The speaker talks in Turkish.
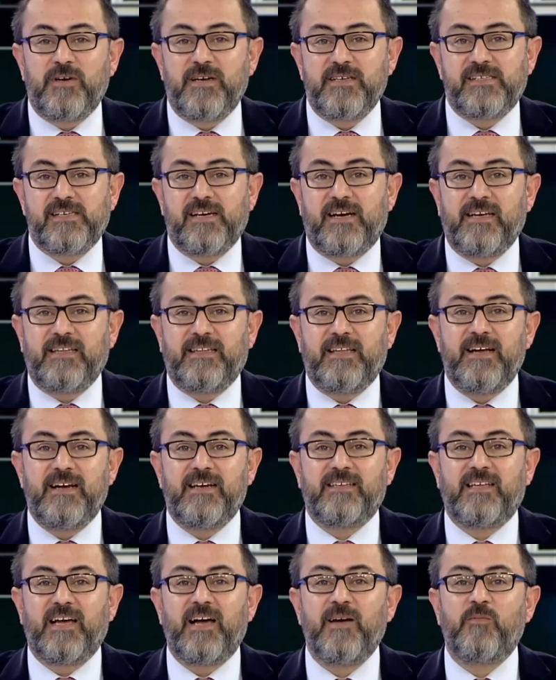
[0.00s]
cuma
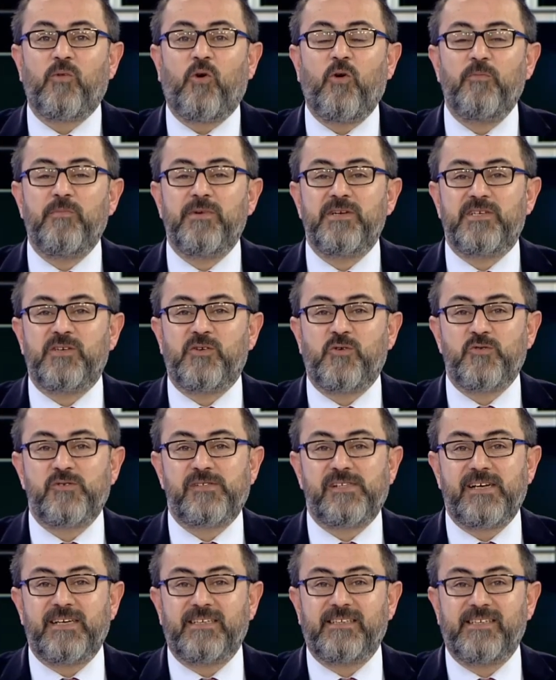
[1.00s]
saatler tam 15'i
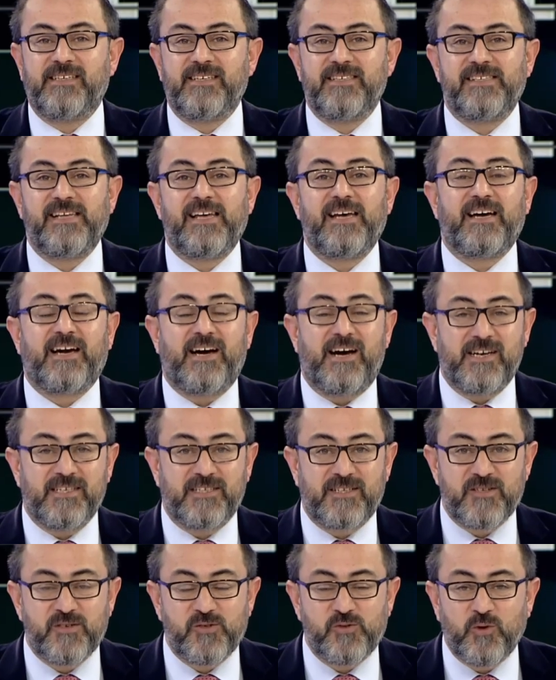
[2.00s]
gösterdiğinizde
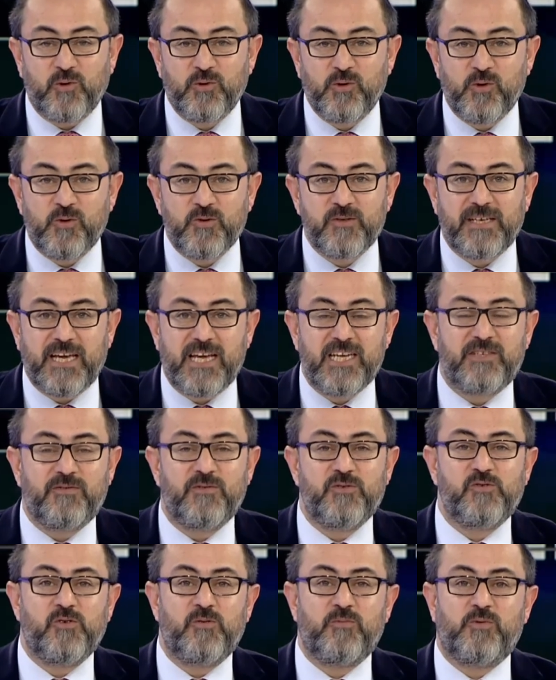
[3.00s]
karşınızda oluyoruz
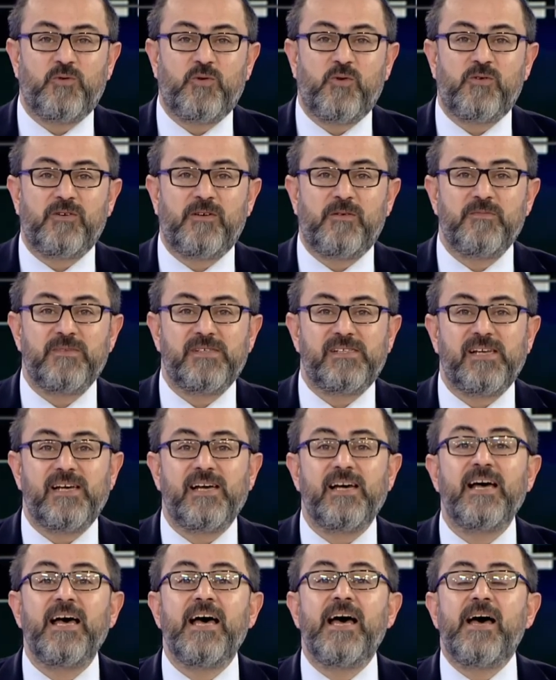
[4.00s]
Genç Vizyon
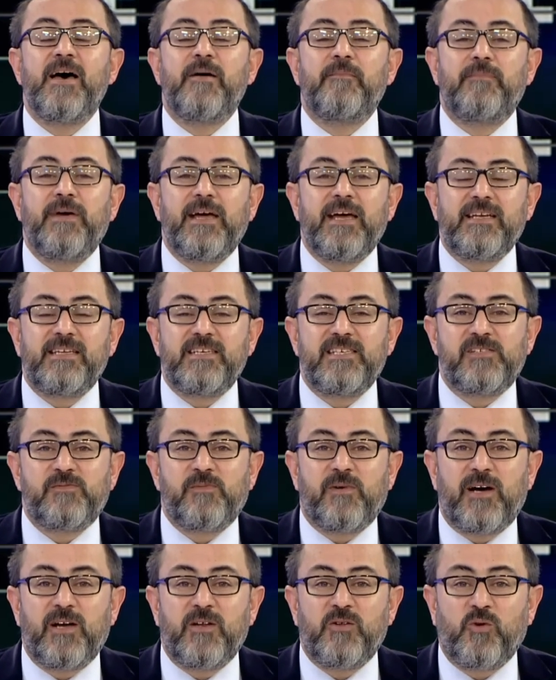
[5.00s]
programımızla. Ben
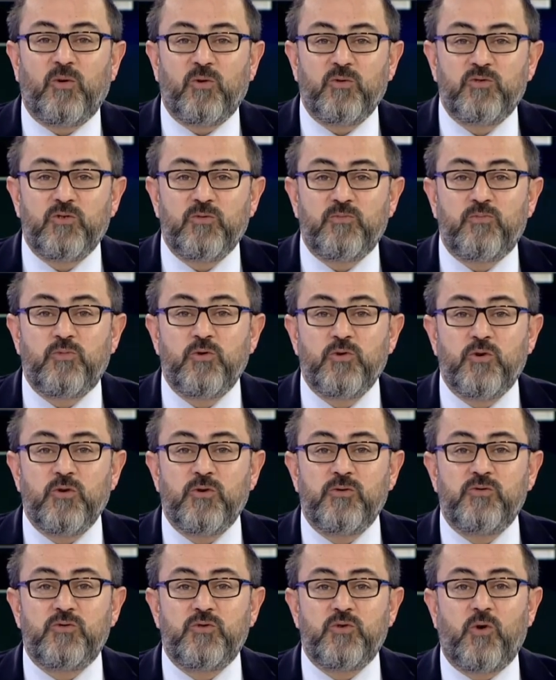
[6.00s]
İsmail Yolcu.
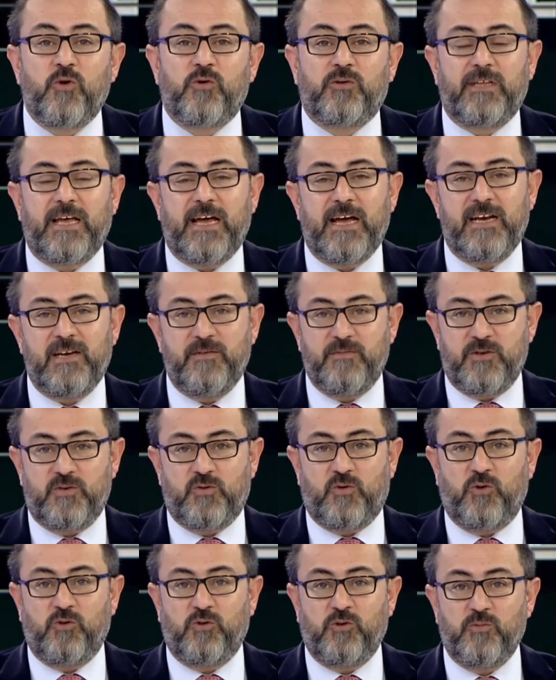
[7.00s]
Bugün çok değerli
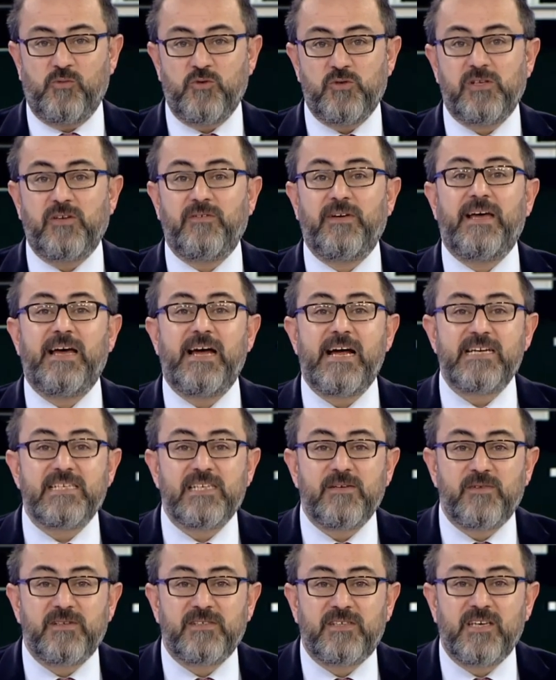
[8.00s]
bir konuğumuzla ve her
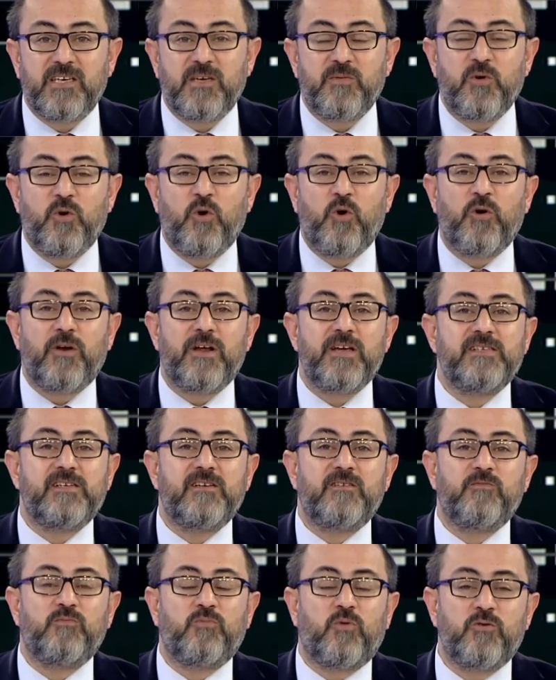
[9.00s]
zamanki gibi
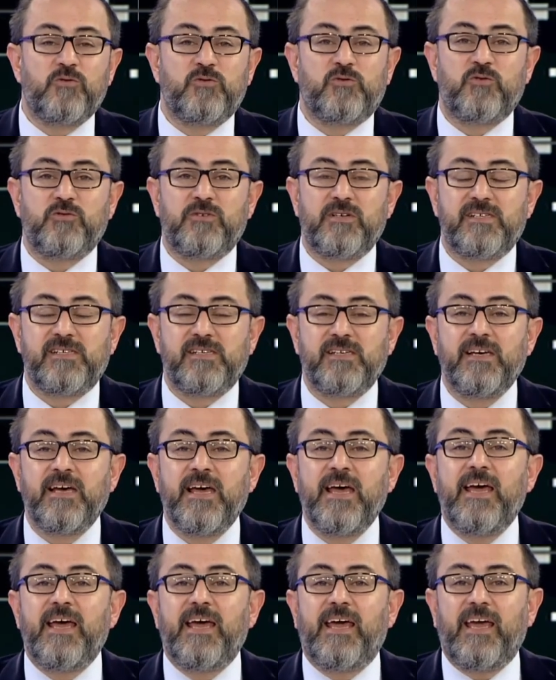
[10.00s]
öğrencilerin bonus hocası
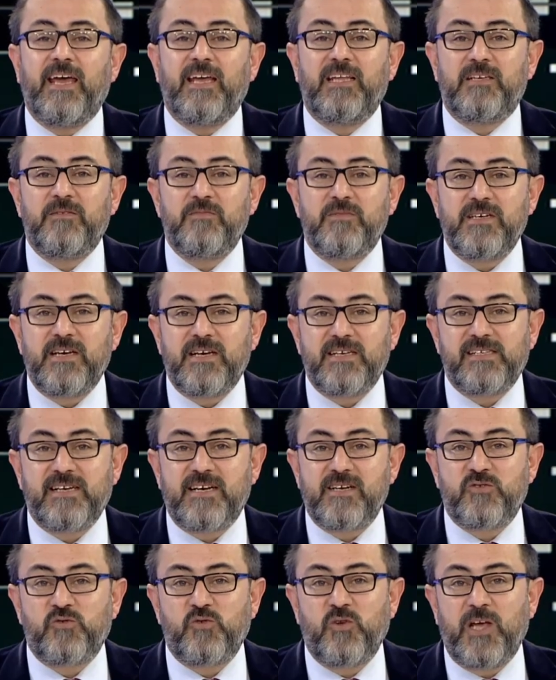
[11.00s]
eğitimci
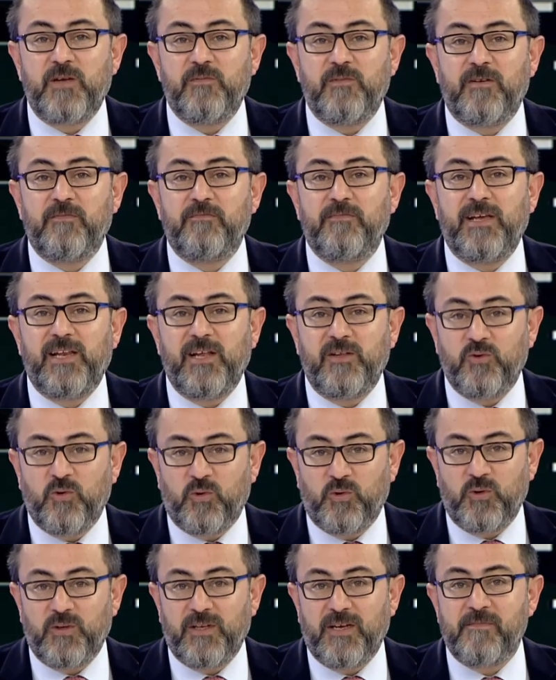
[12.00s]
yazar Süleyman
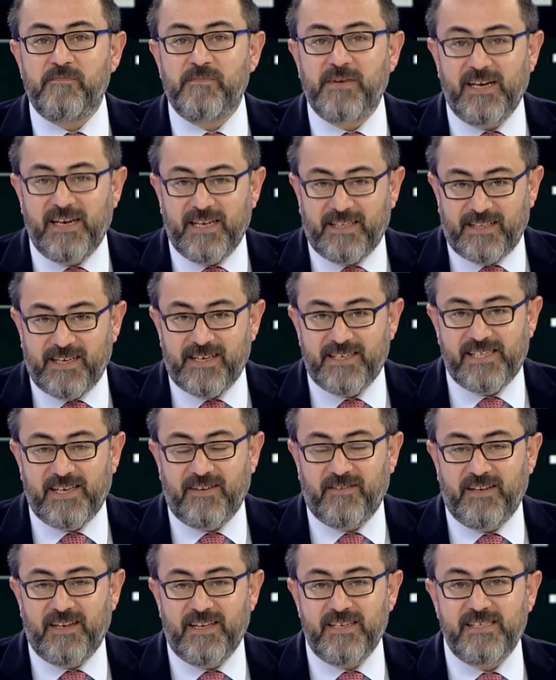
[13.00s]
Belidoğlu'yla birlikteyiz
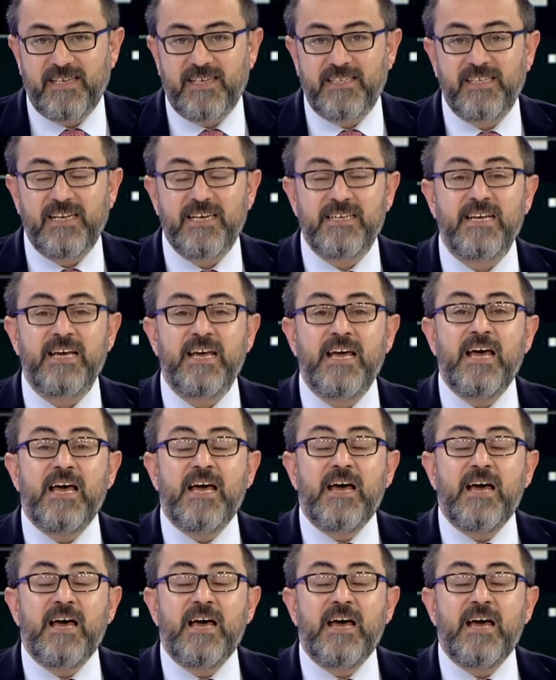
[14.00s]
sevgili izleyiciler.